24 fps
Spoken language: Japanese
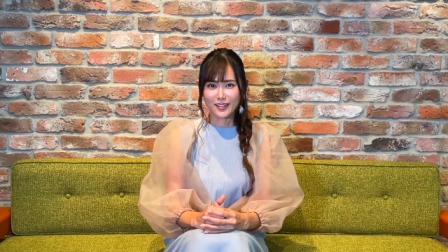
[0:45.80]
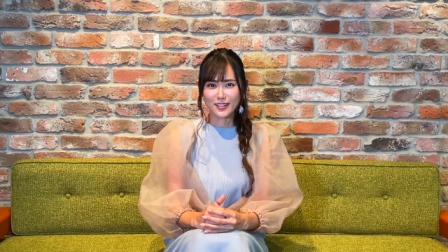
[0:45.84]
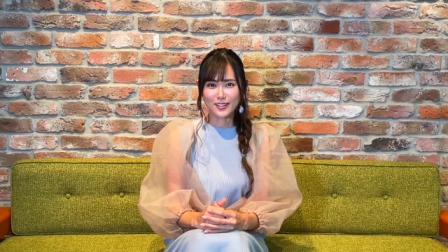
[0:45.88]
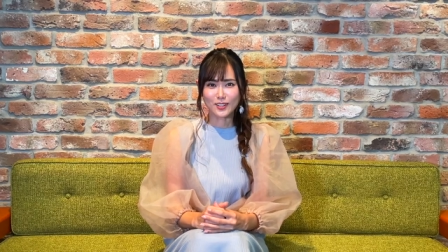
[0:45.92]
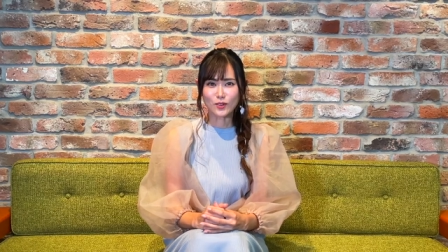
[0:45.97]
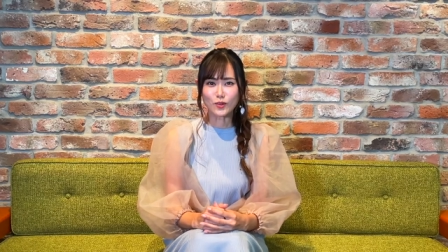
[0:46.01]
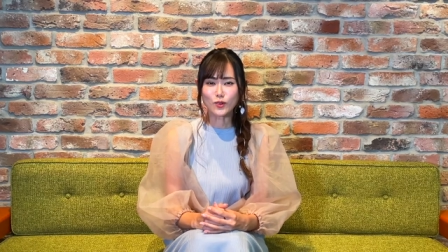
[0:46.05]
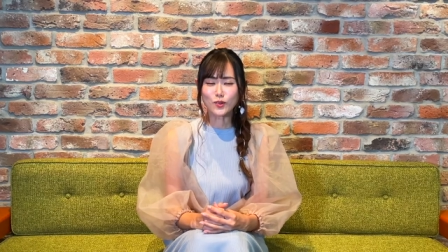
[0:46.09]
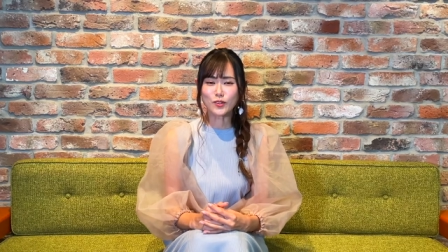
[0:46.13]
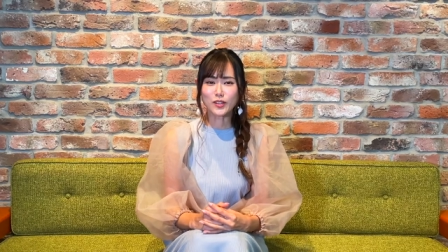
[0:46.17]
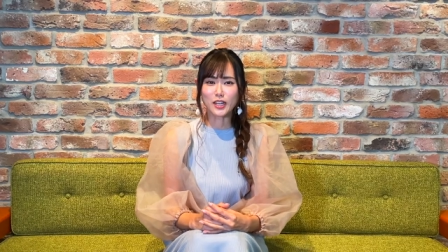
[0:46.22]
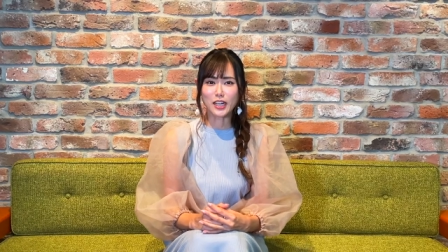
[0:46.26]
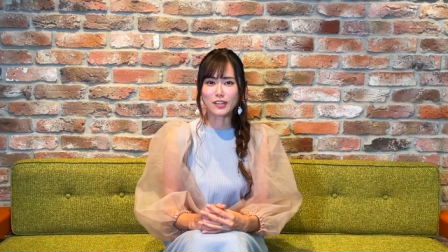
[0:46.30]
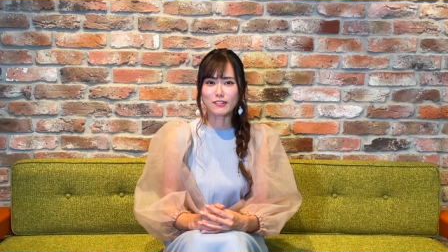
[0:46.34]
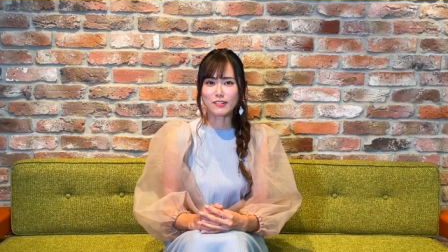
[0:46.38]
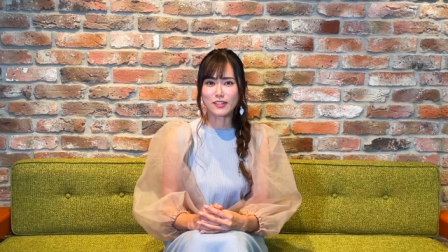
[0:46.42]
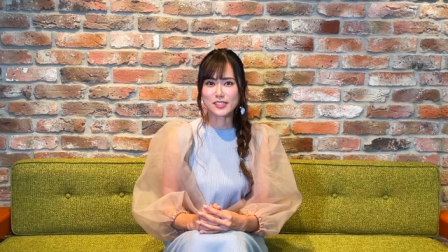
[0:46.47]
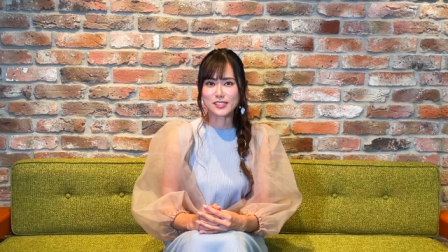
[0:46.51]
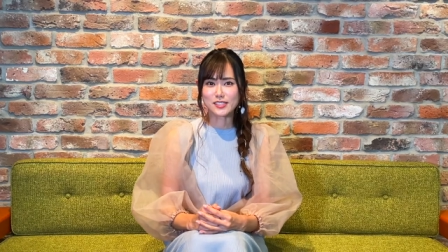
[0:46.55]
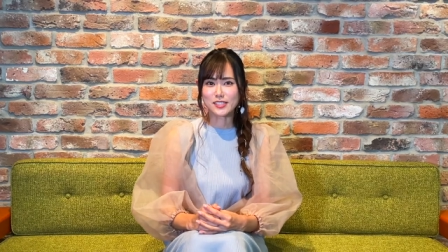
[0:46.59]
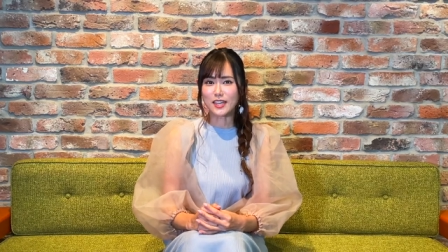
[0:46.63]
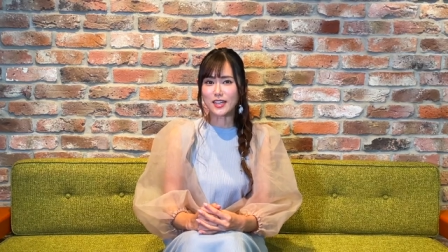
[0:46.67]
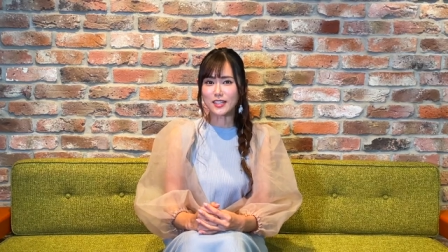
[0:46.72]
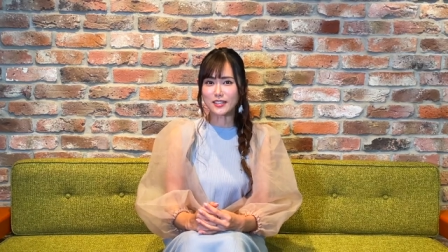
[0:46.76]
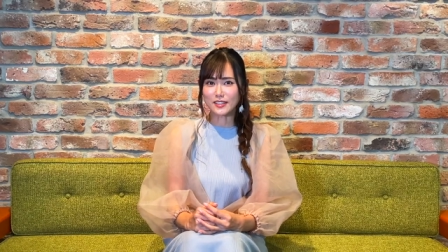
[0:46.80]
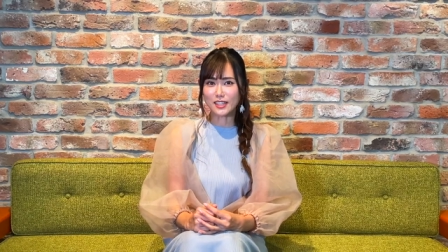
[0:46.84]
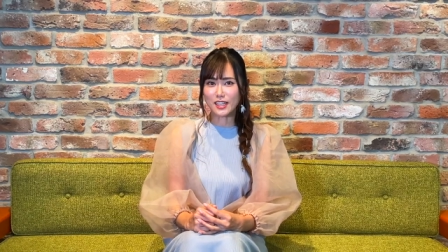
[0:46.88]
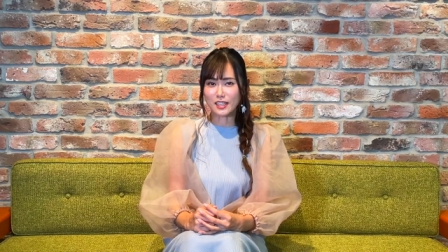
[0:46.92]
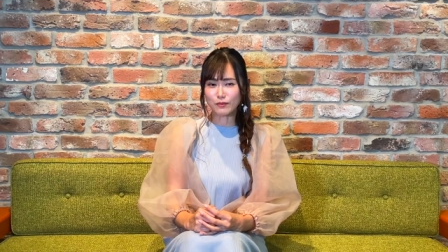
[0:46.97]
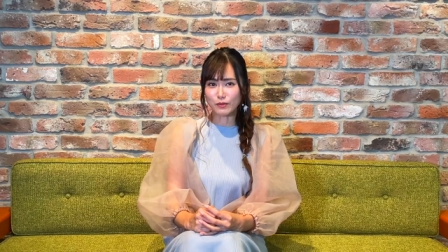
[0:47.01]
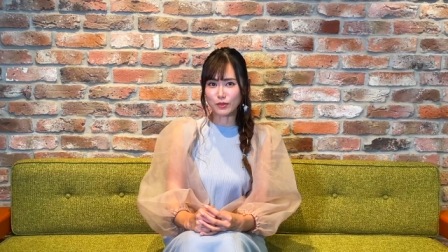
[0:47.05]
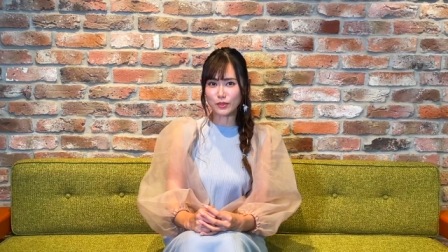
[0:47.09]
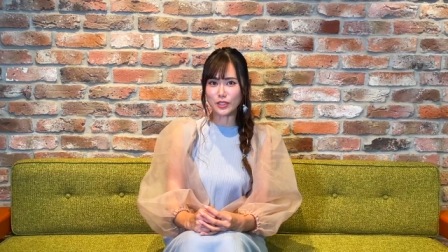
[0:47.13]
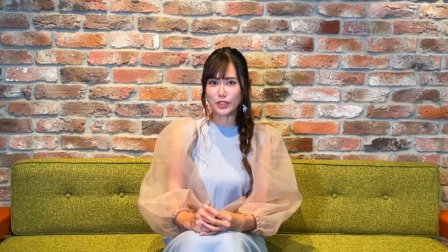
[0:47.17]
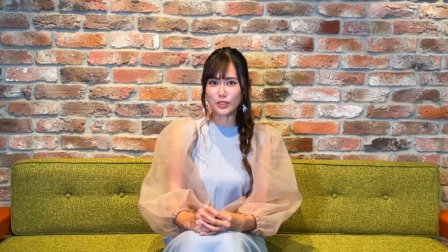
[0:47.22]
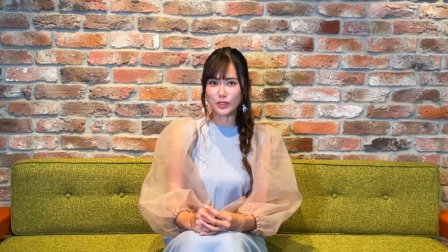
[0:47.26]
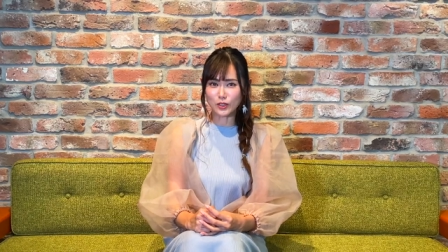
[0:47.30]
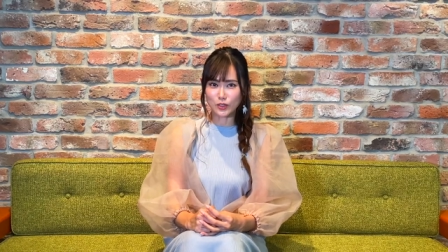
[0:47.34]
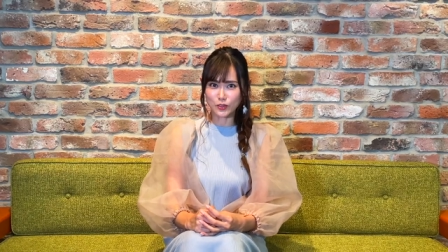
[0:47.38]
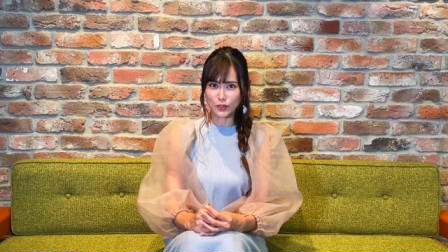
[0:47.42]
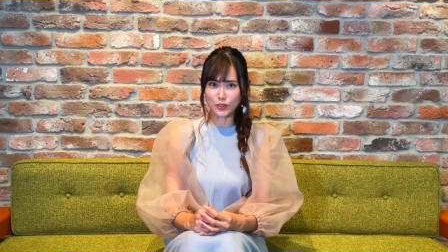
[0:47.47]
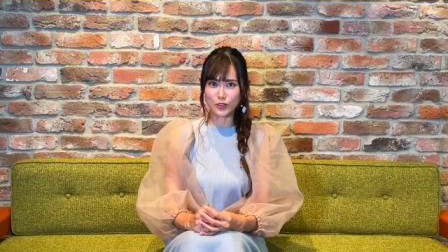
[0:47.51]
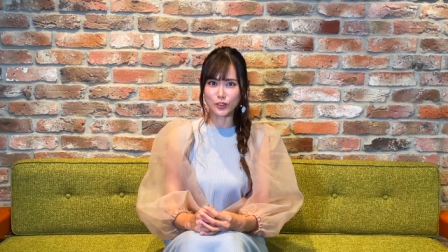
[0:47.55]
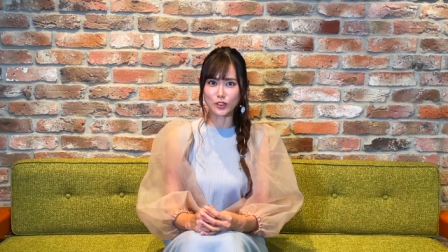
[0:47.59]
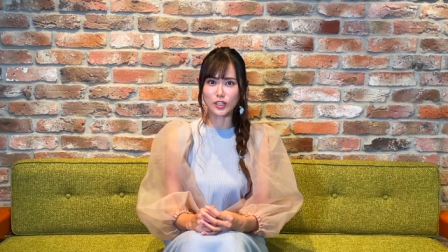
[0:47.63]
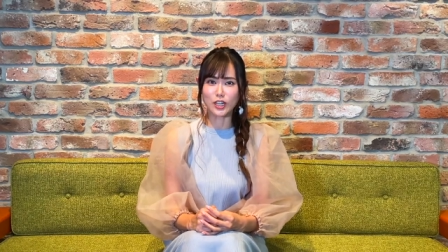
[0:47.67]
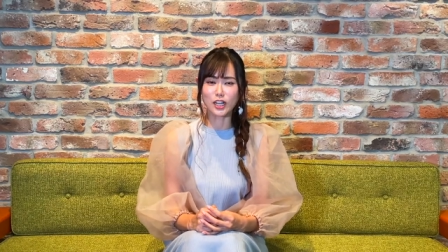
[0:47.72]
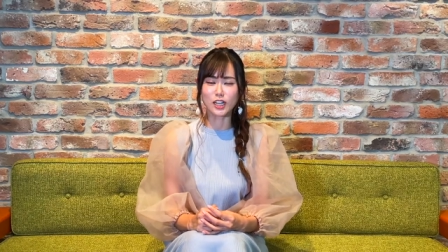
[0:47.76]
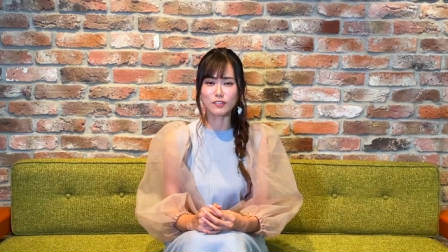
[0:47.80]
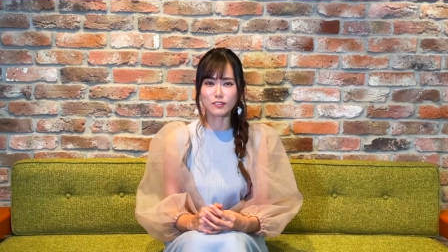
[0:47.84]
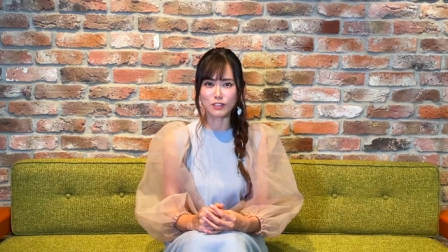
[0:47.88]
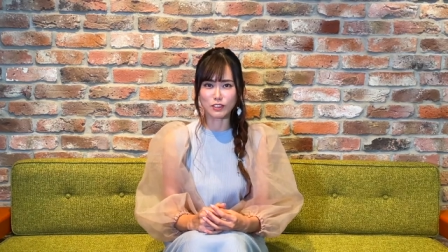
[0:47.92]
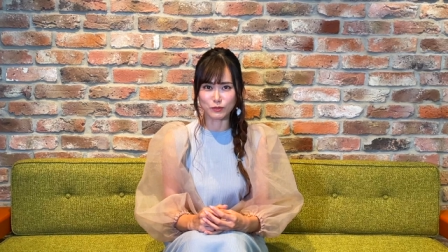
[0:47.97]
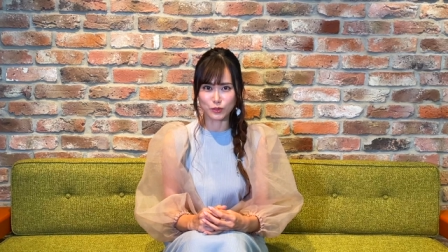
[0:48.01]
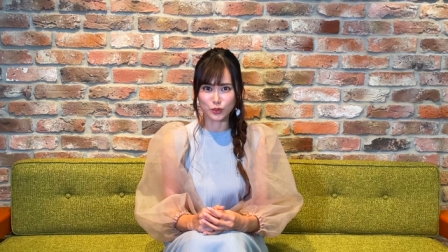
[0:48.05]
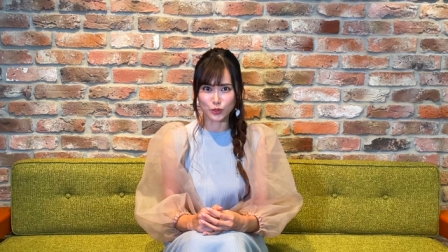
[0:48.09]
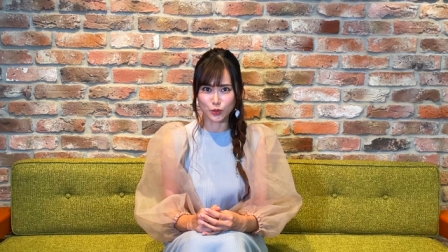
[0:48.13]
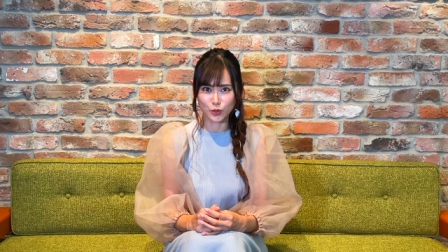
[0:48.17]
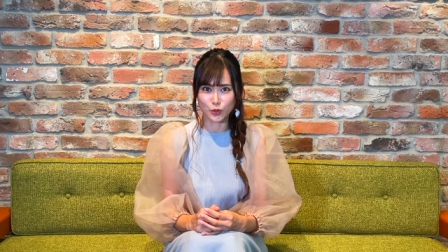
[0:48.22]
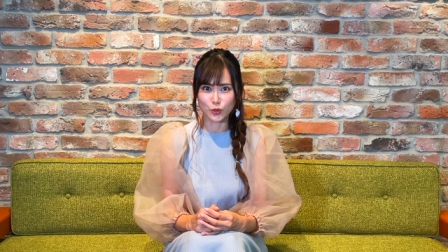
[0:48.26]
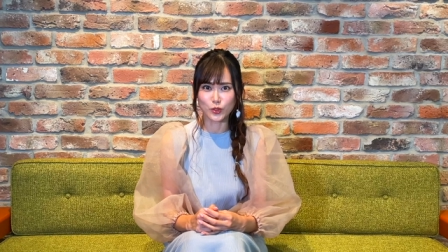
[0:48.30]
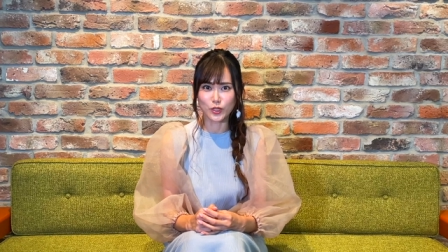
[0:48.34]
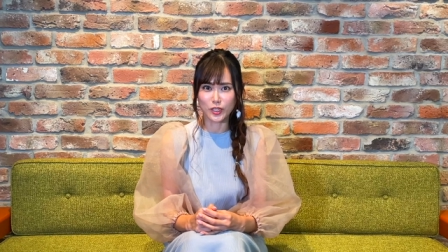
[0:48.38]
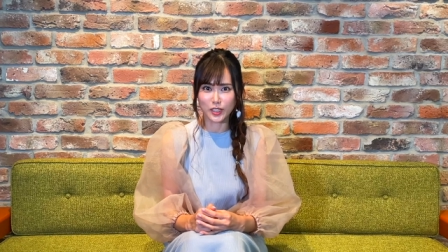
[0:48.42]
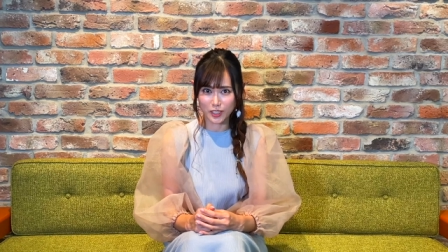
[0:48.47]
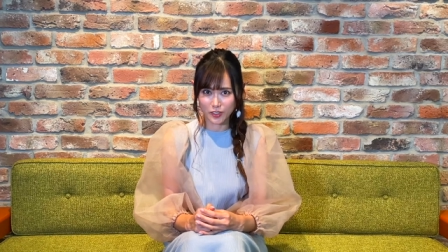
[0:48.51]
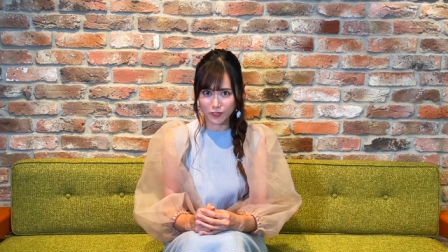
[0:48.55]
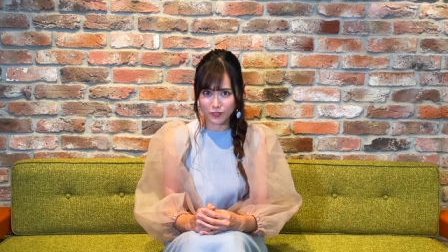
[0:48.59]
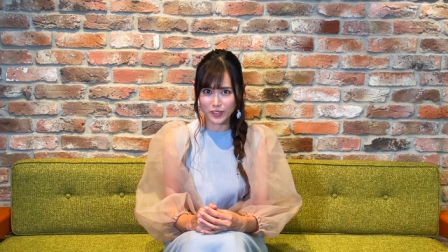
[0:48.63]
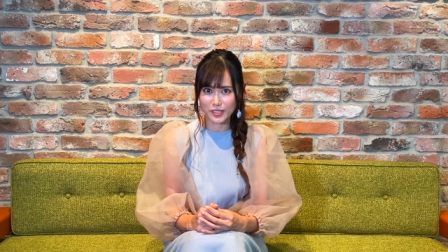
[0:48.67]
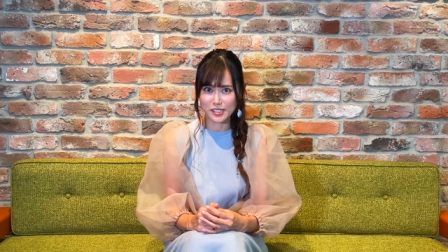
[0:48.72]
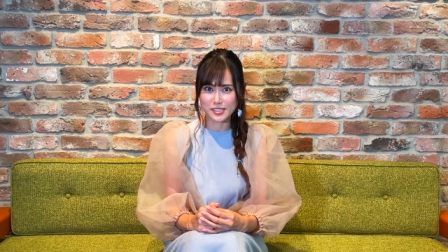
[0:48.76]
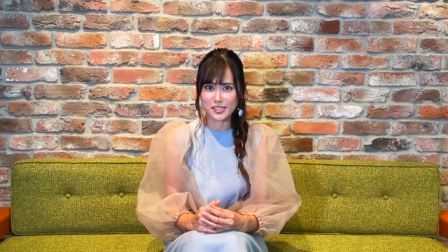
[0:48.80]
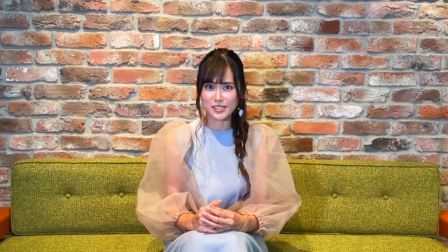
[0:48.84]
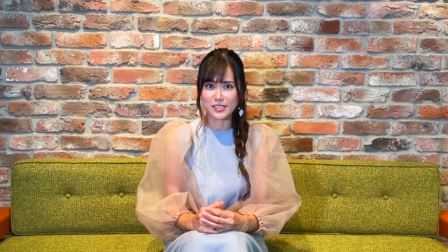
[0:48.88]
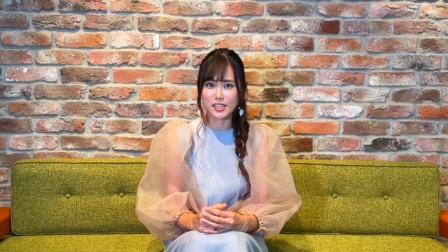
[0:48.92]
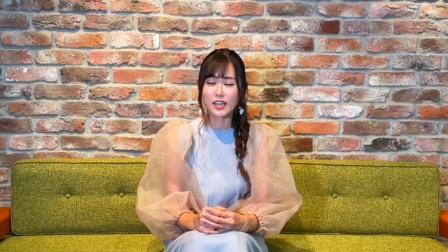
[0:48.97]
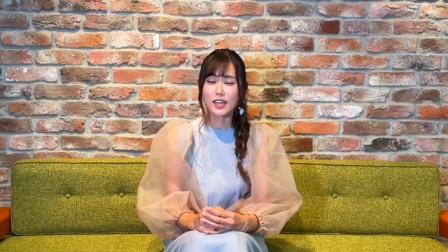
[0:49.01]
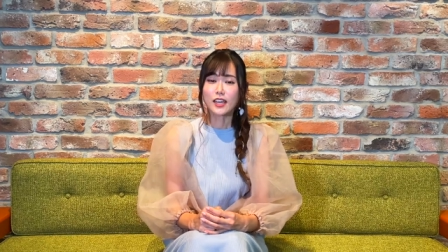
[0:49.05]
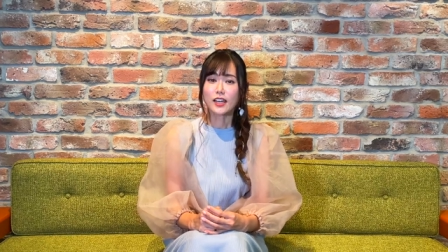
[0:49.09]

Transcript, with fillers: 今回は3年ぶりのフルアルバムとなります